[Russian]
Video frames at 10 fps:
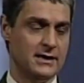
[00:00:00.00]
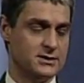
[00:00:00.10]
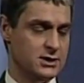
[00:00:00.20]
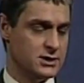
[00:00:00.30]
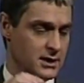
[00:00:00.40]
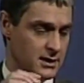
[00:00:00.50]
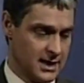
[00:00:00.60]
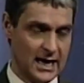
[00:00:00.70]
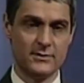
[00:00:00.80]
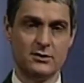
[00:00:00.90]
Э,
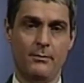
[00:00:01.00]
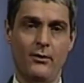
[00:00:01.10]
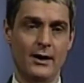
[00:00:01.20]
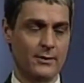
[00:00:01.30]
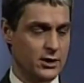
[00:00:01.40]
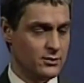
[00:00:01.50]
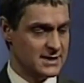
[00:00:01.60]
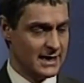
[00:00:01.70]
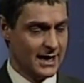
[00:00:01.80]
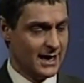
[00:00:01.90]
читай отрывок,
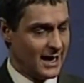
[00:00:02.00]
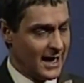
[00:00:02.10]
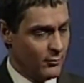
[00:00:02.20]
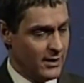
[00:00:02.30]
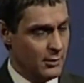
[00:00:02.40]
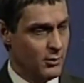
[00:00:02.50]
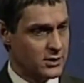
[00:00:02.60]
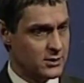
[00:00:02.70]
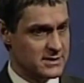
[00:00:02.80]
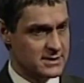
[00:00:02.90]
стих,
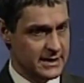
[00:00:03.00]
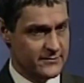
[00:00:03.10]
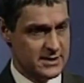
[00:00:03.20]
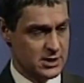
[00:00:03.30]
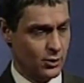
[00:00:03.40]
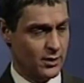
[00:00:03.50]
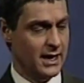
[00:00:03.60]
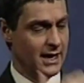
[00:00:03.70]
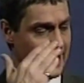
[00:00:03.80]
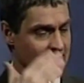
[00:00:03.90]
и
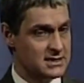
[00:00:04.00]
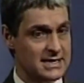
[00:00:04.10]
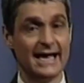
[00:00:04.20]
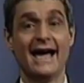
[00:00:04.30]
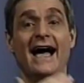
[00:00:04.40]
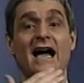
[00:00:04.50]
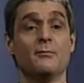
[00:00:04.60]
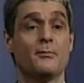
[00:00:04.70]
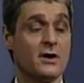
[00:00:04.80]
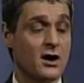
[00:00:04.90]
останавливайся и говори, я хочу
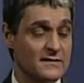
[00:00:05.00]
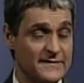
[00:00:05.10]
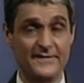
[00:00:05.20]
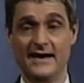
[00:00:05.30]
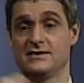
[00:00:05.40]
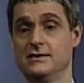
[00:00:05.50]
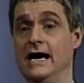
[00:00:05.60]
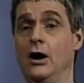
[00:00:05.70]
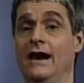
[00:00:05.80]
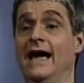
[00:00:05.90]
принять это, Господь. И
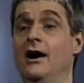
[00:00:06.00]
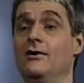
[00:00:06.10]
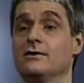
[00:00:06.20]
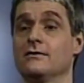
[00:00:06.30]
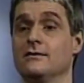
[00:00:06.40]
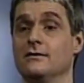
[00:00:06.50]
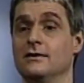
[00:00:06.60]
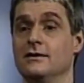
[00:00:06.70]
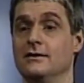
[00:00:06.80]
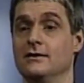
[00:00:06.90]
тогда говори,
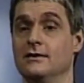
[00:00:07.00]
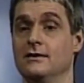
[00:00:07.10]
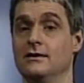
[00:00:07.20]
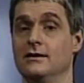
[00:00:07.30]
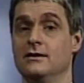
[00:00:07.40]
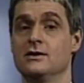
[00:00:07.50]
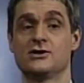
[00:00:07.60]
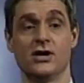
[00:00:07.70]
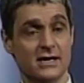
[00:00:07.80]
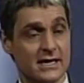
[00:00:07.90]
исповедуй это вслух, то есть
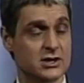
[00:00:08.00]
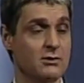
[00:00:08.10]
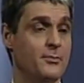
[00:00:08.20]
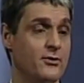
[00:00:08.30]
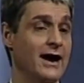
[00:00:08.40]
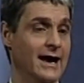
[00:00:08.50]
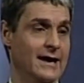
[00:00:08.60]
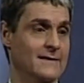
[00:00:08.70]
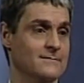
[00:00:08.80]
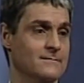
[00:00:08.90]
прочитай это
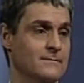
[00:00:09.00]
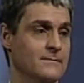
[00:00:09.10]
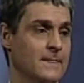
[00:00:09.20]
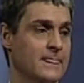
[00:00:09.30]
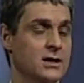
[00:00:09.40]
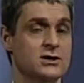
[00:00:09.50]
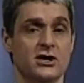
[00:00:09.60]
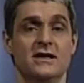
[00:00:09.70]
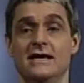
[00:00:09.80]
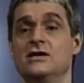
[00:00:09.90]
вслух, преврати это в
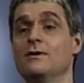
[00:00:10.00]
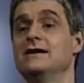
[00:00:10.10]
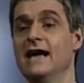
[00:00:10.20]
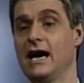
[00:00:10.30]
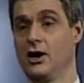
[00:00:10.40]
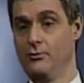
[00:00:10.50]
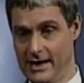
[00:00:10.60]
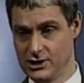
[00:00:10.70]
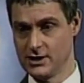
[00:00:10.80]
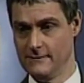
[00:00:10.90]
молитву, преврати
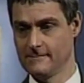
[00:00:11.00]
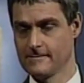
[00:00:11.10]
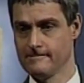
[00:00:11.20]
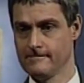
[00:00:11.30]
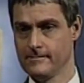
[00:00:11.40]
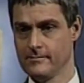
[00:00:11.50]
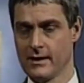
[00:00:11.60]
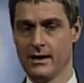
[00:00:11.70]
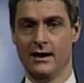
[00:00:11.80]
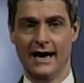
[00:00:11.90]
это в провозглашение
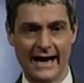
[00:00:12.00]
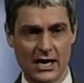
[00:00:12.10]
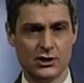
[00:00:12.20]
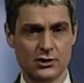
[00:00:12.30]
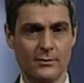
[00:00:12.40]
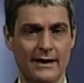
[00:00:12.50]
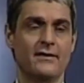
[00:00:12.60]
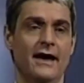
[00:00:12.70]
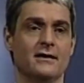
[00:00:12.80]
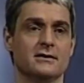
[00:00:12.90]
или в декларацию, и
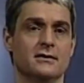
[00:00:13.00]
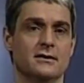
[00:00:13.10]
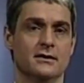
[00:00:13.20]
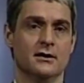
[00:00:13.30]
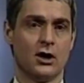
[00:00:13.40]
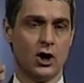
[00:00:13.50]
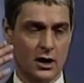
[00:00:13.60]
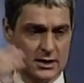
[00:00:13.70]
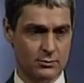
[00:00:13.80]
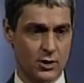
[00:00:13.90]
когда ты будешь это
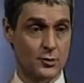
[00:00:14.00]
делать,